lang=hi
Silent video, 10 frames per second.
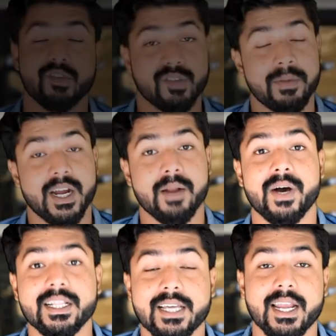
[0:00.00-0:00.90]
दोस्तों अब अगर
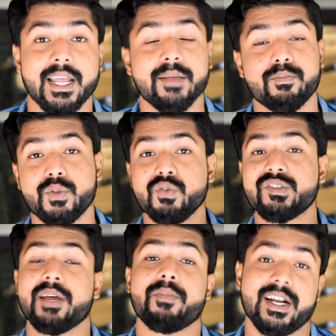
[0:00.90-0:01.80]
बात करें
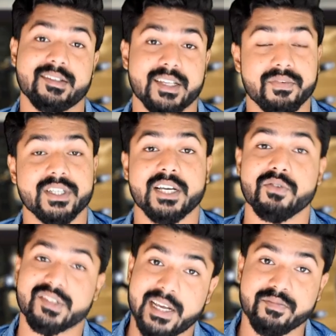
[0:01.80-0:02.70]
दूसरे ब्रांड्स की फिर
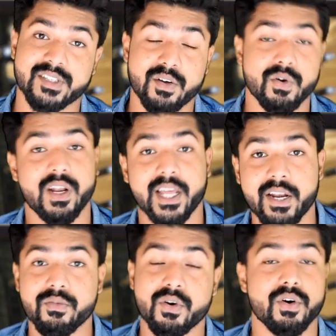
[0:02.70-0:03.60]
चाहे वो सैमसंग हो
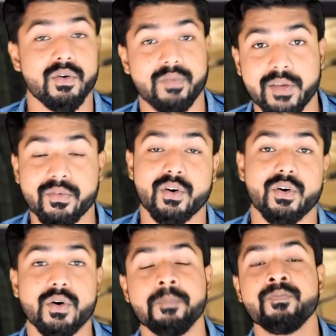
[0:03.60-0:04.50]
लेनोवो हो वीवो
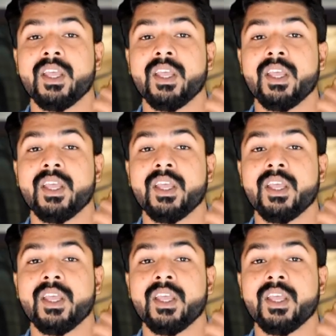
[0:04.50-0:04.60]
हो